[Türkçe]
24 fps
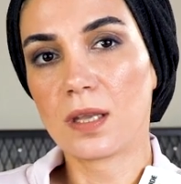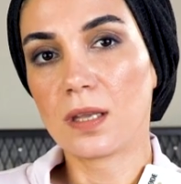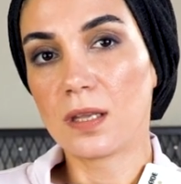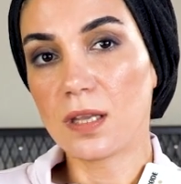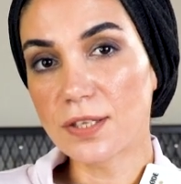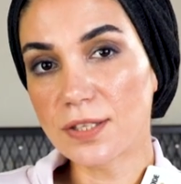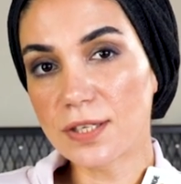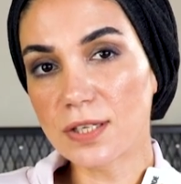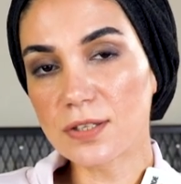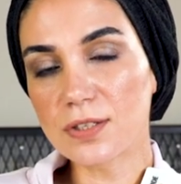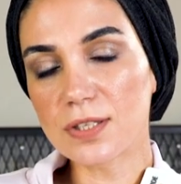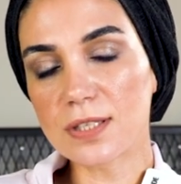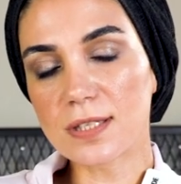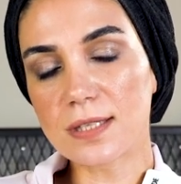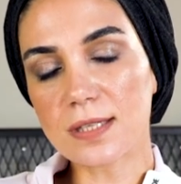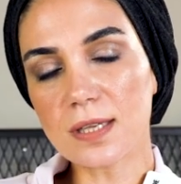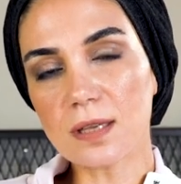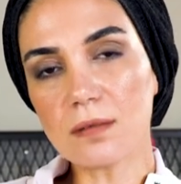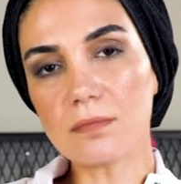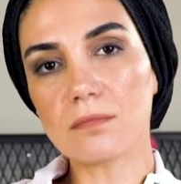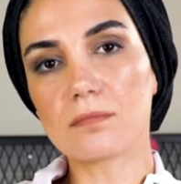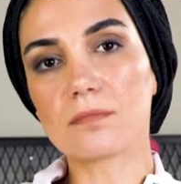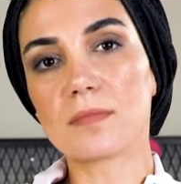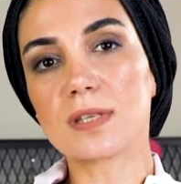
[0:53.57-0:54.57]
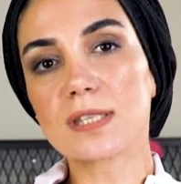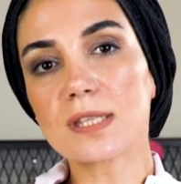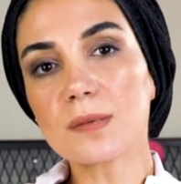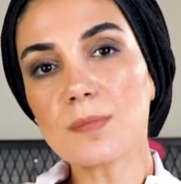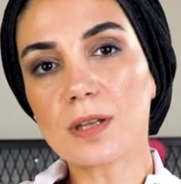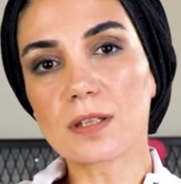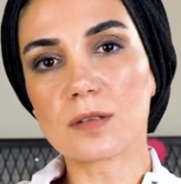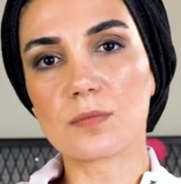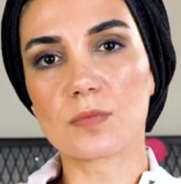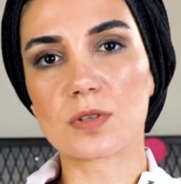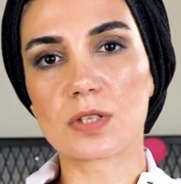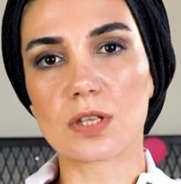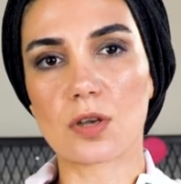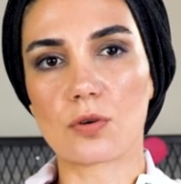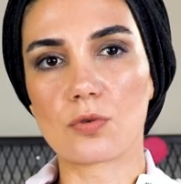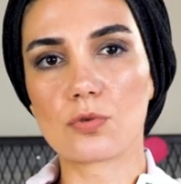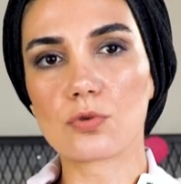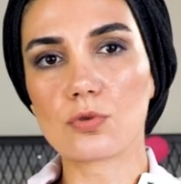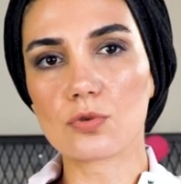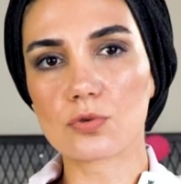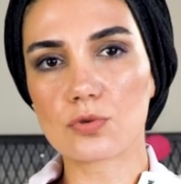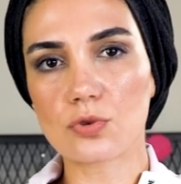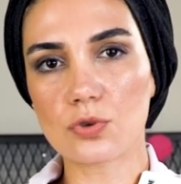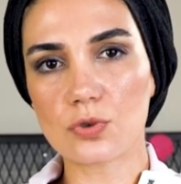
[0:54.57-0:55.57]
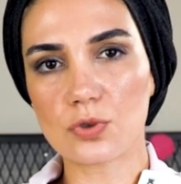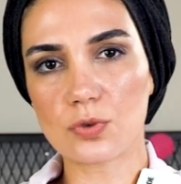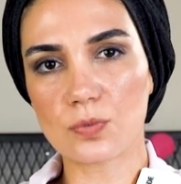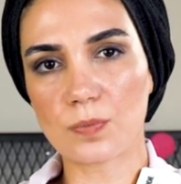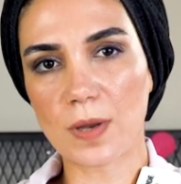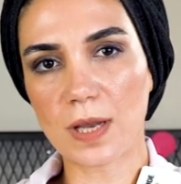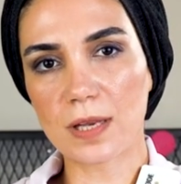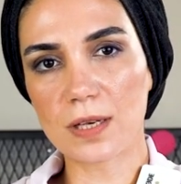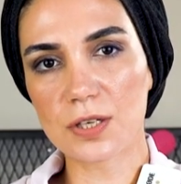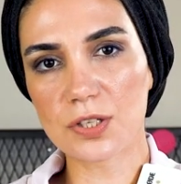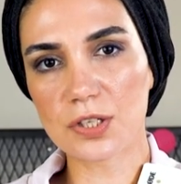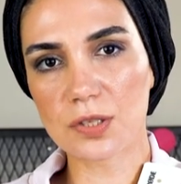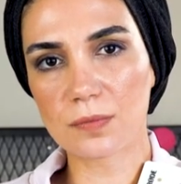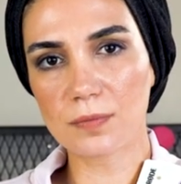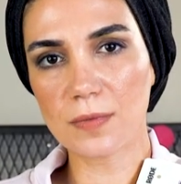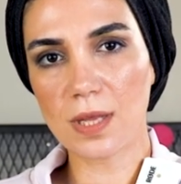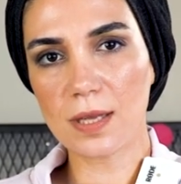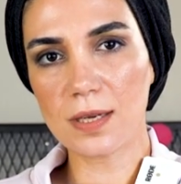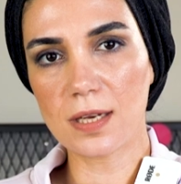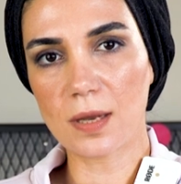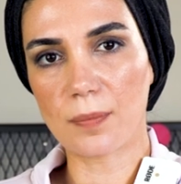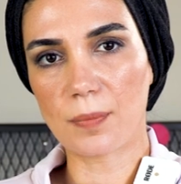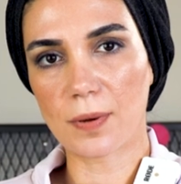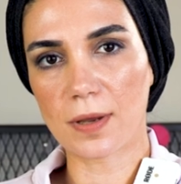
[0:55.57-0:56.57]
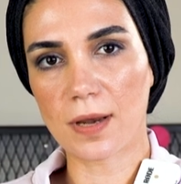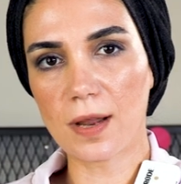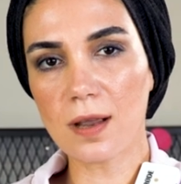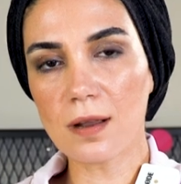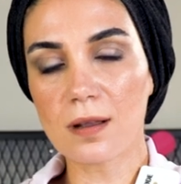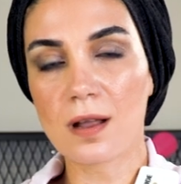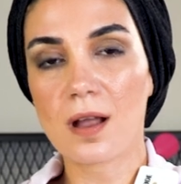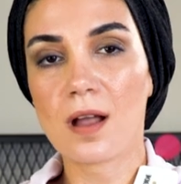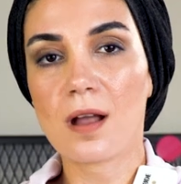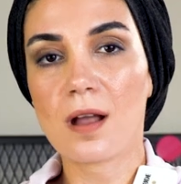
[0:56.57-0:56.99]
İkincisi, bizim adımıza uygunsuz paylaşımlar yaparak